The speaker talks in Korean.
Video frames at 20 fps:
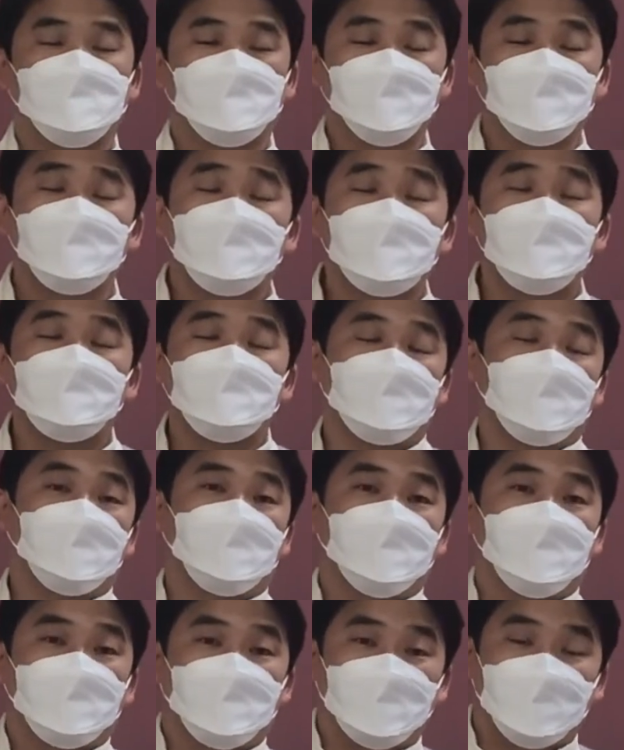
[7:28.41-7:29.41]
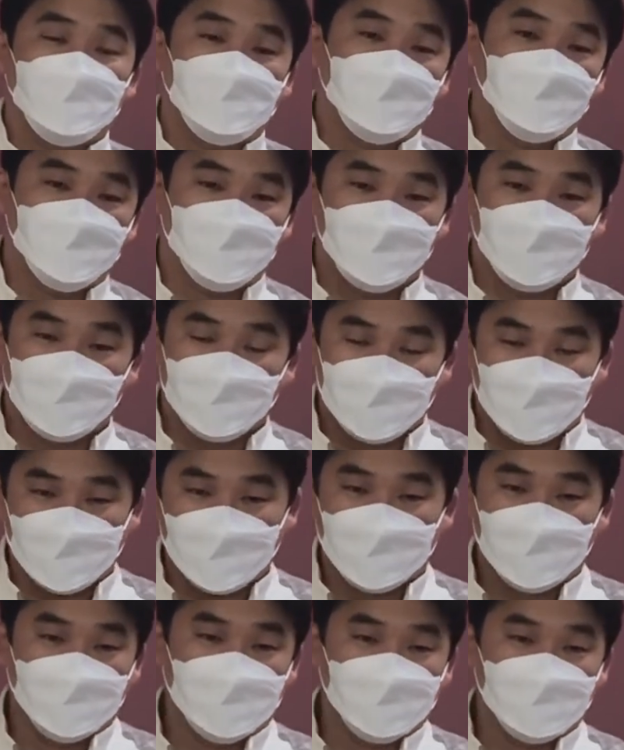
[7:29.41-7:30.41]
무신론자라고 하시는 분들
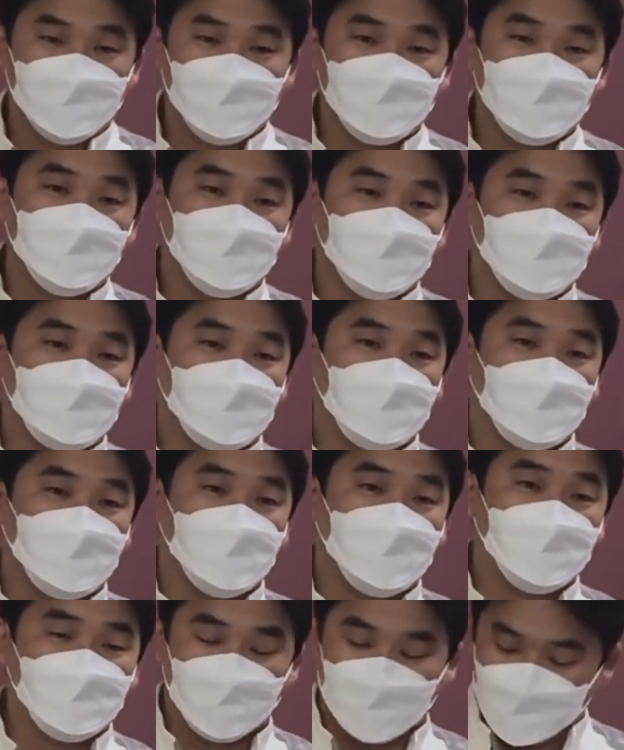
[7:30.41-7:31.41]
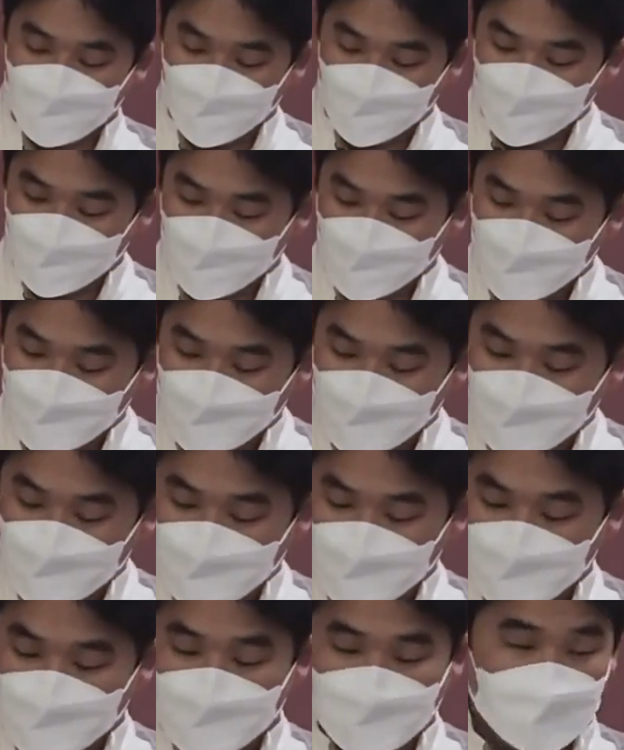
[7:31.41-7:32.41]
계시죠. 무신론자. 아, 저는
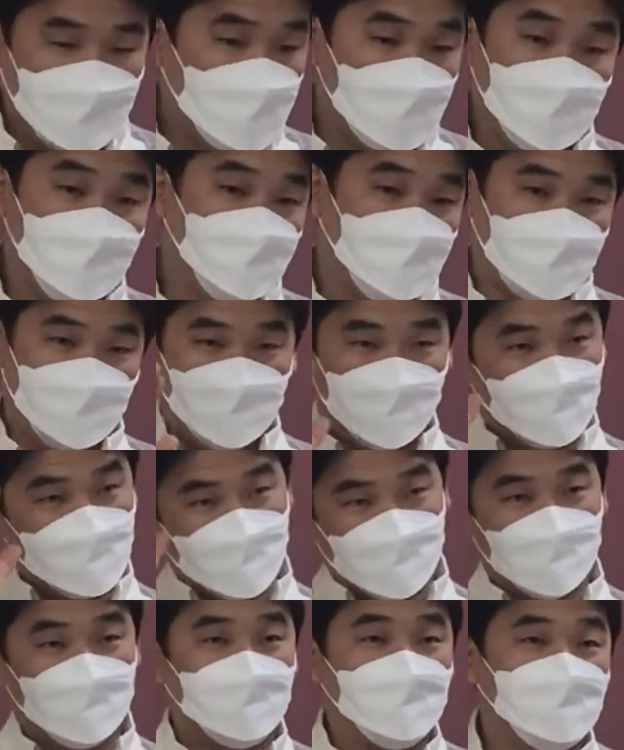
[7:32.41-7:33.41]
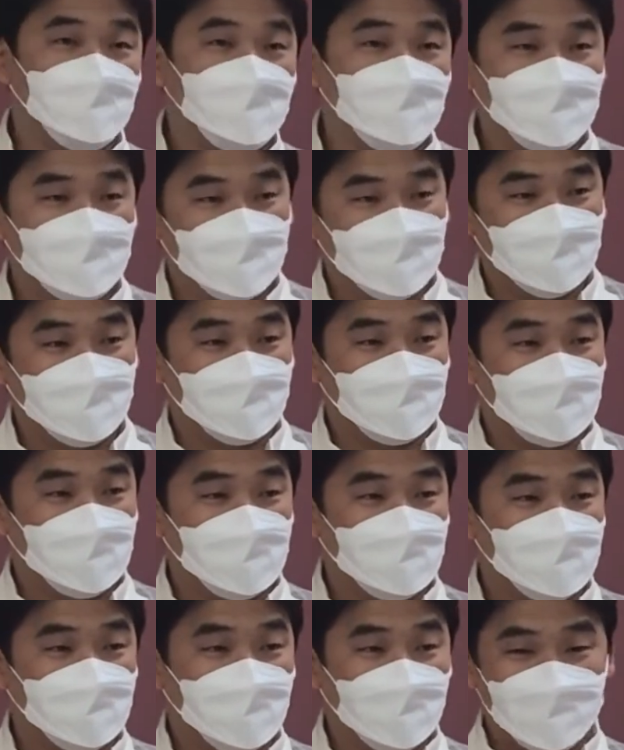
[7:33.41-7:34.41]
하나님 안 믿어요. 저는
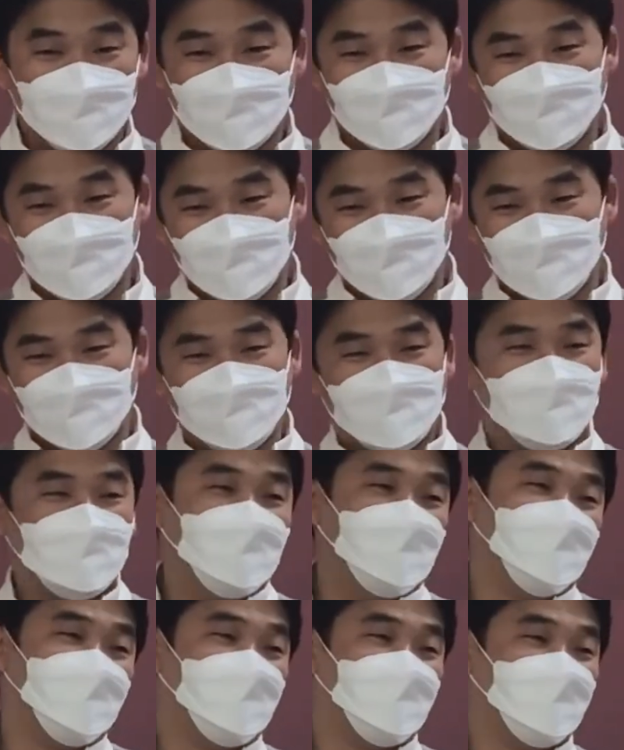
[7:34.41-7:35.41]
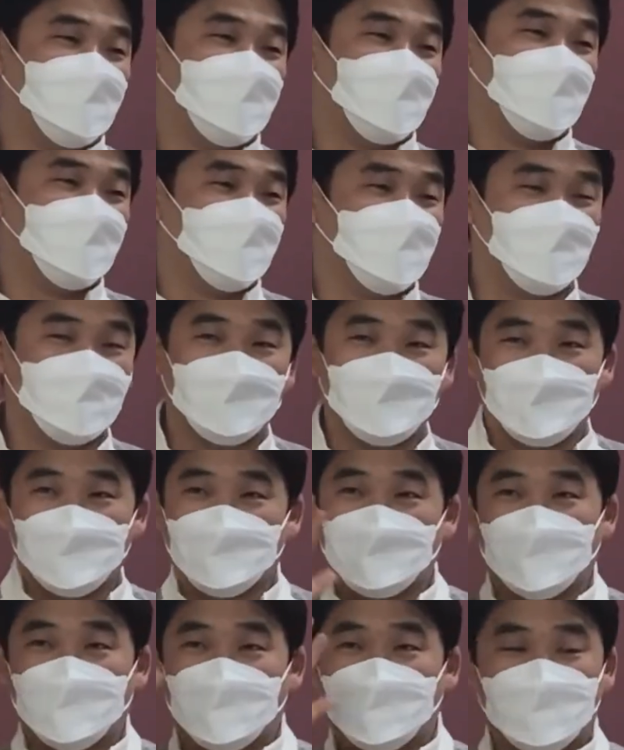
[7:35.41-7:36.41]
가신, 아, 예수님 믿으세요. 여기 가면은
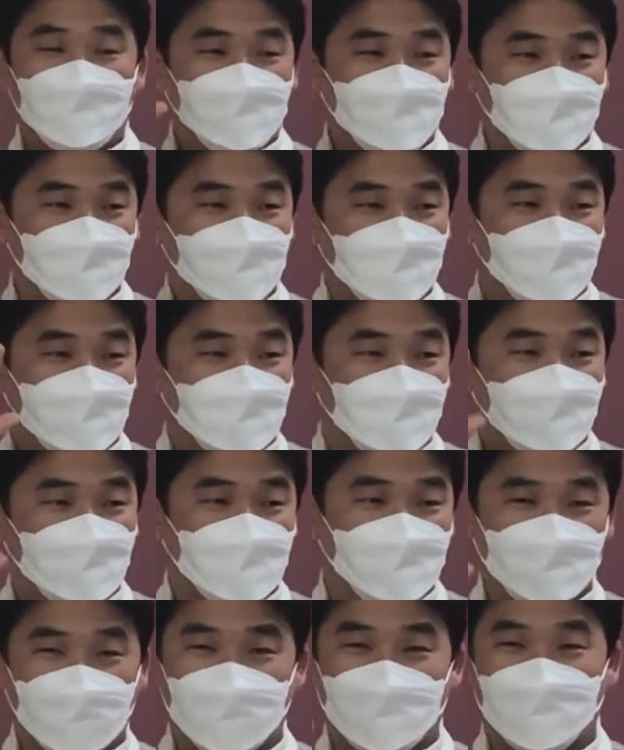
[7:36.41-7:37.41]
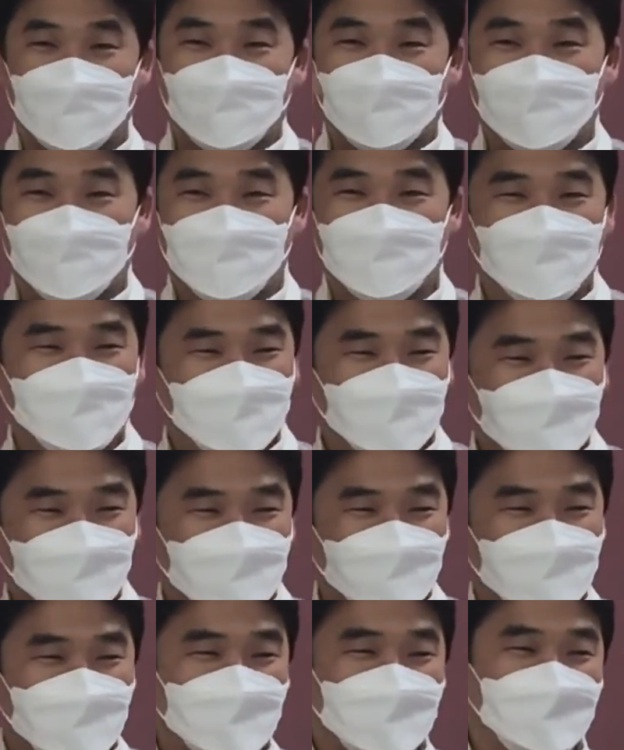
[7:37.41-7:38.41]
아, 가라고.
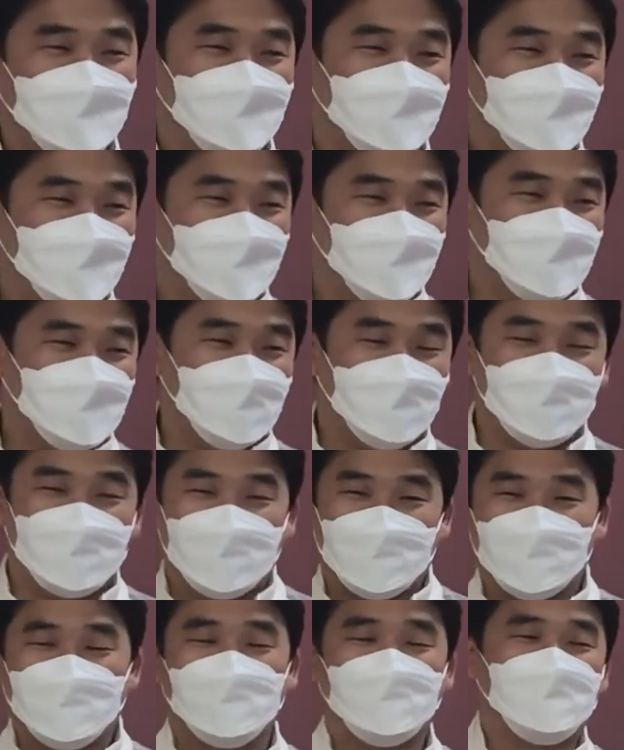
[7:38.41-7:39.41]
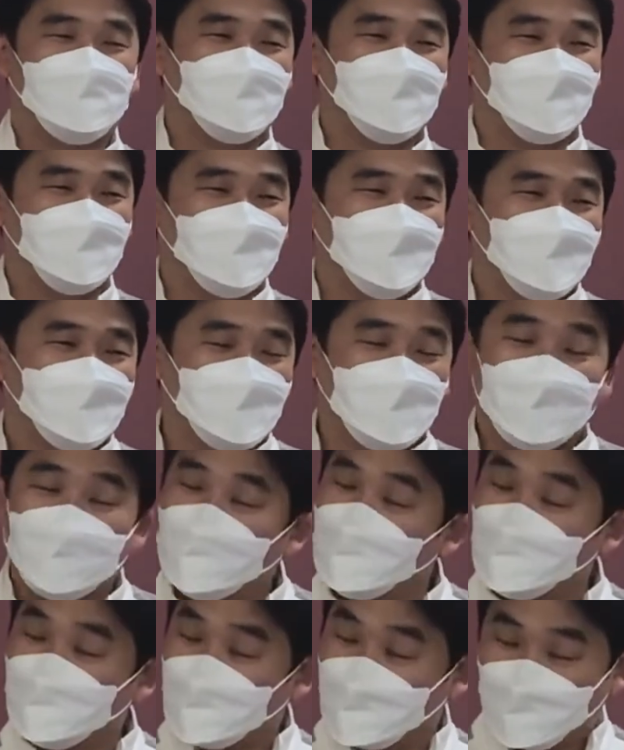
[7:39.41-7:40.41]
살살해. 난
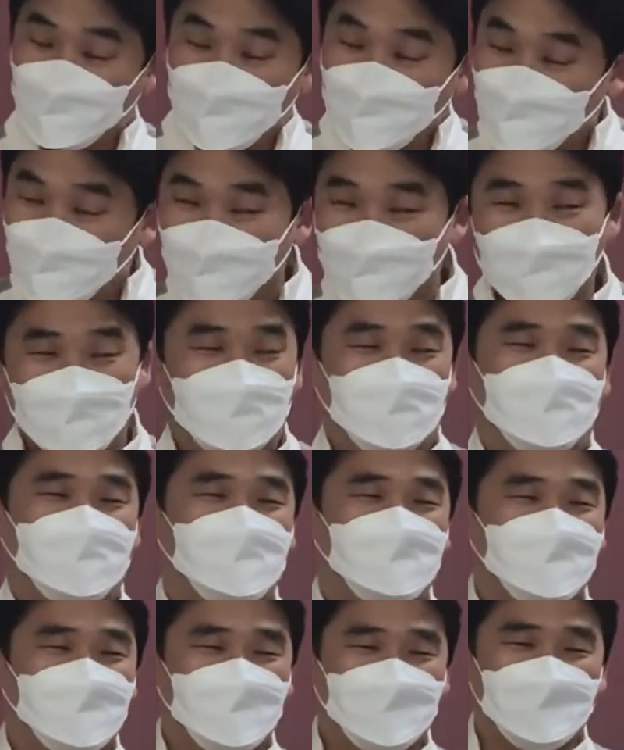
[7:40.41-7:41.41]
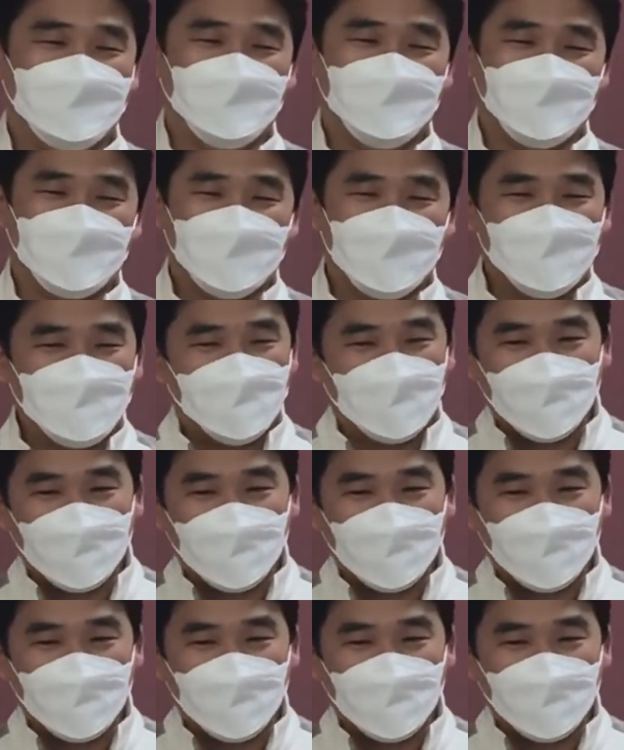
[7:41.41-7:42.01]
하나님 안 믿어요. 난